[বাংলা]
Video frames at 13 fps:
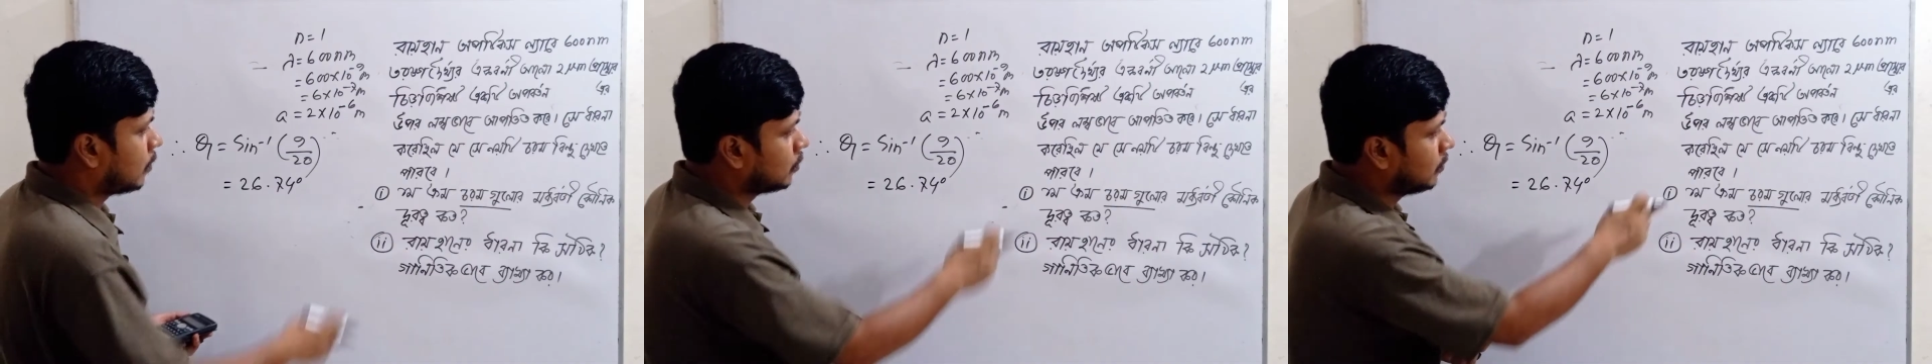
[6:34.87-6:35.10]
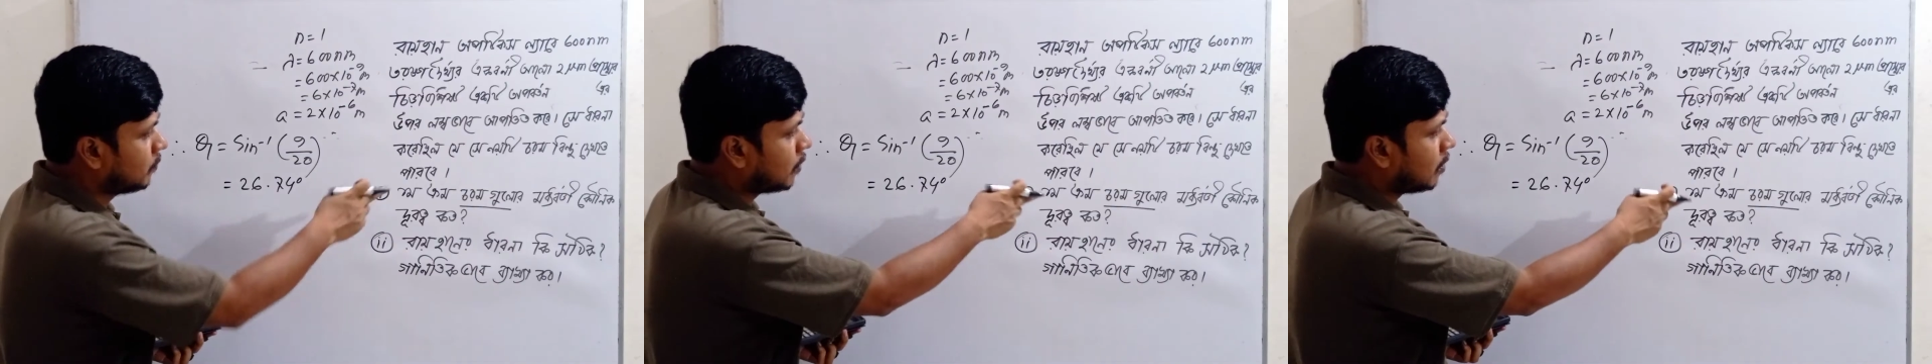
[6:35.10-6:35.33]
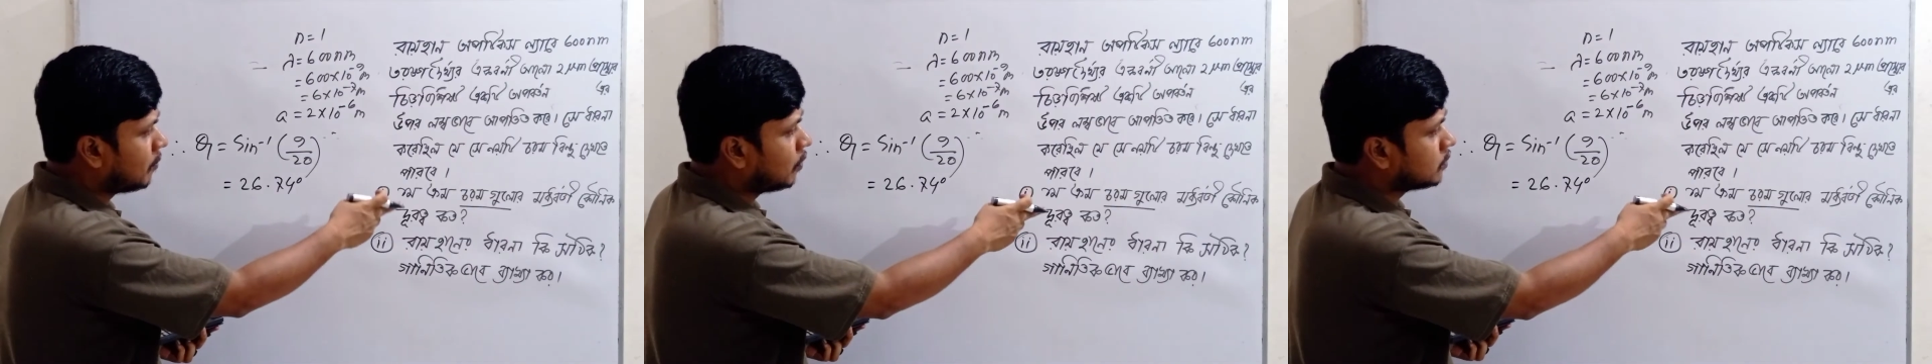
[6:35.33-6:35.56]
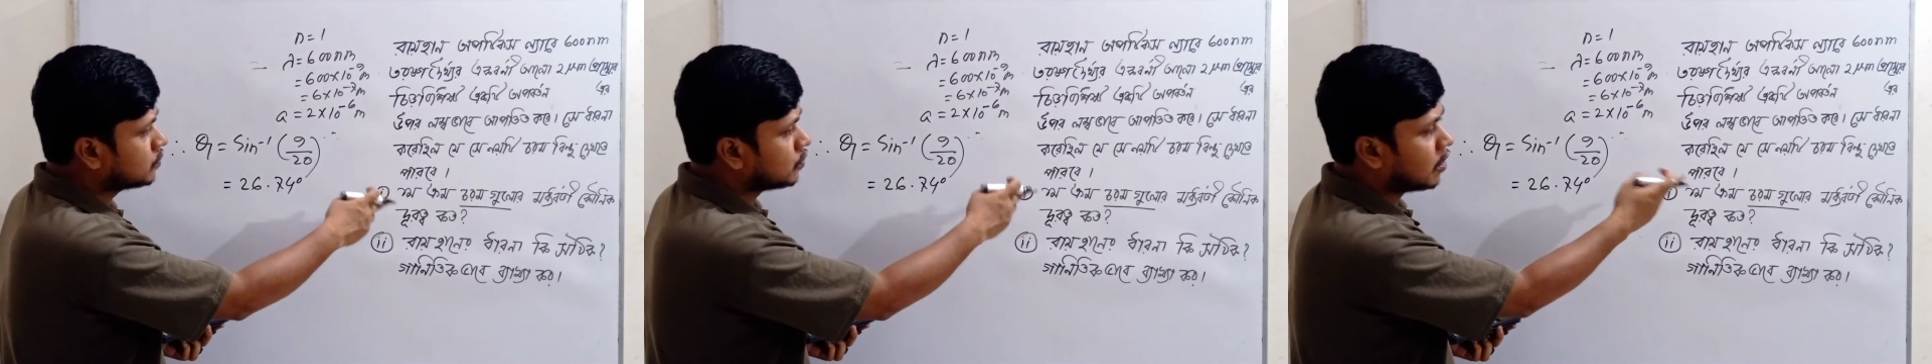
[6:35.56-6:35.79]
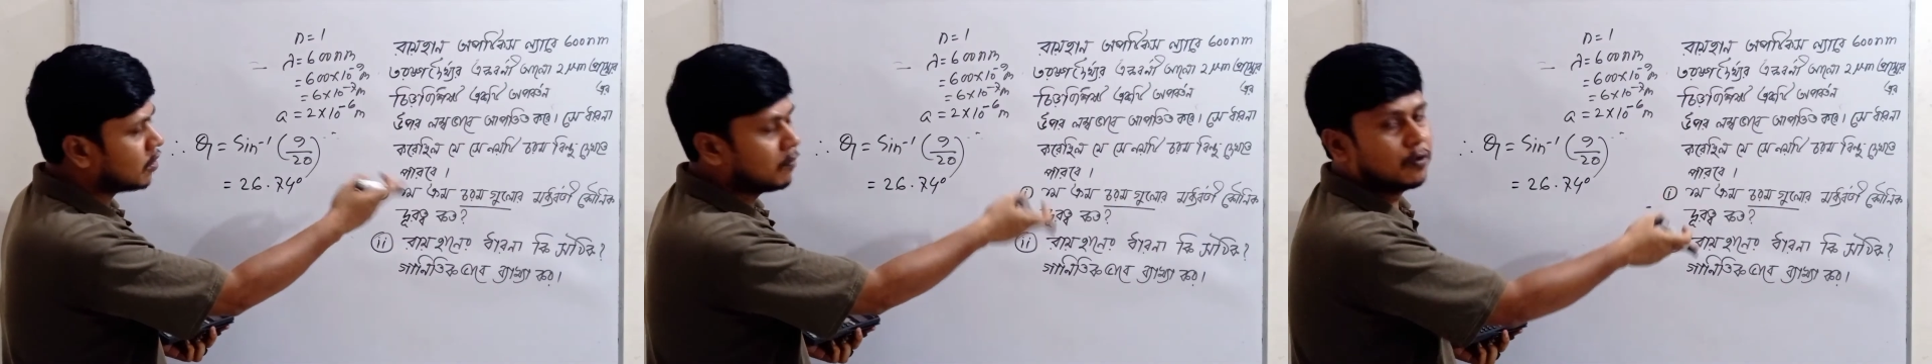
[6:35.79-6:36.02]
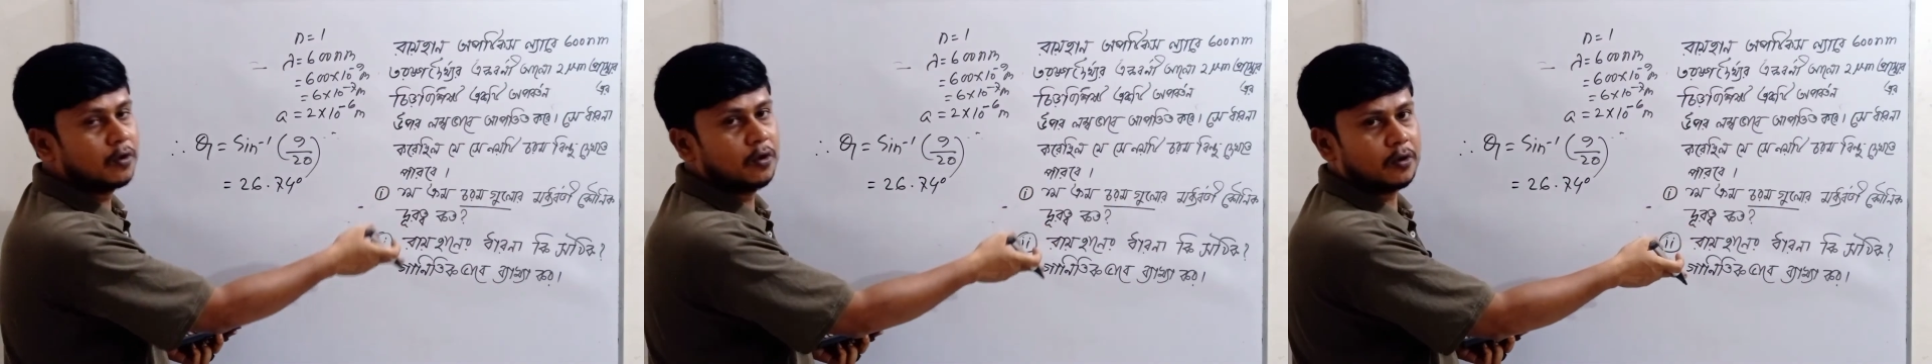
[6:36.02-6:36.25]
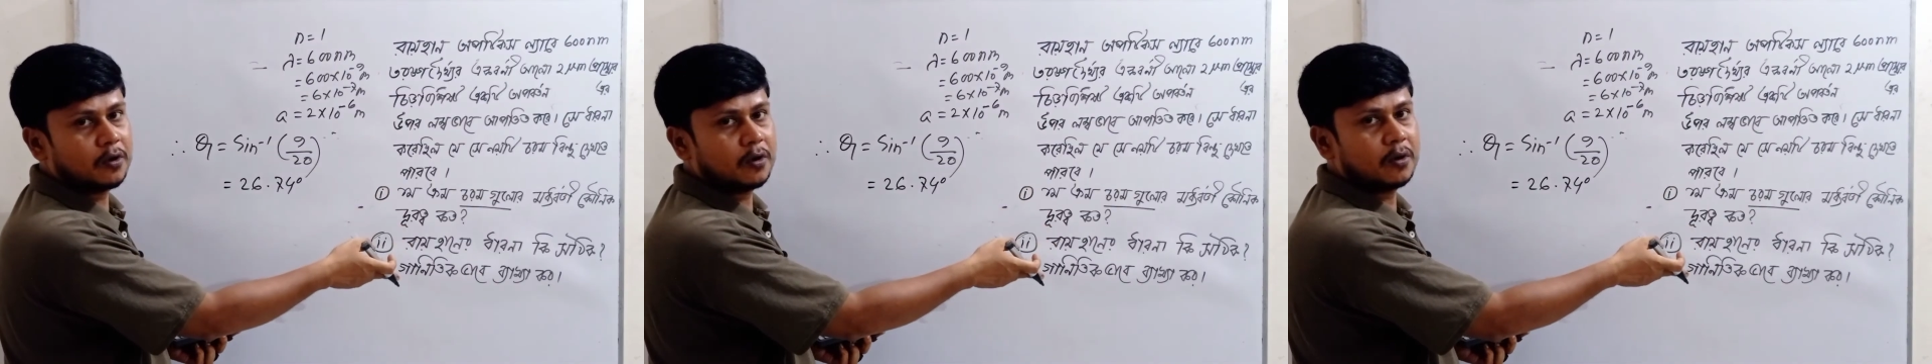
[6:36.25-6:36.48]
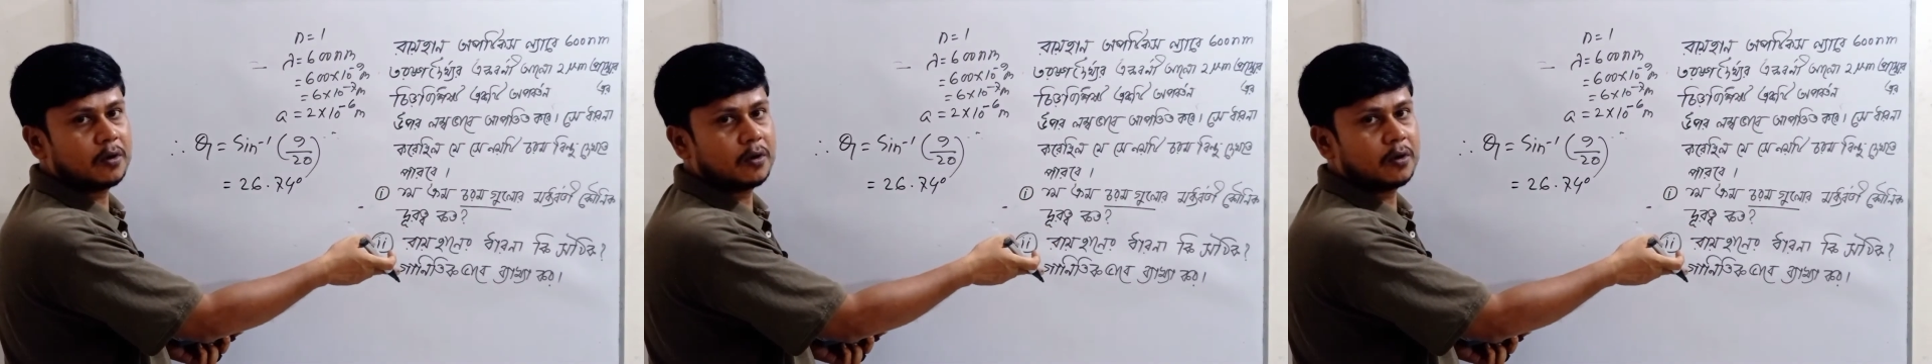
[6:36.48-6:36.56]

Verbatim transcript: প্রথম ক্রম চরমগুলোর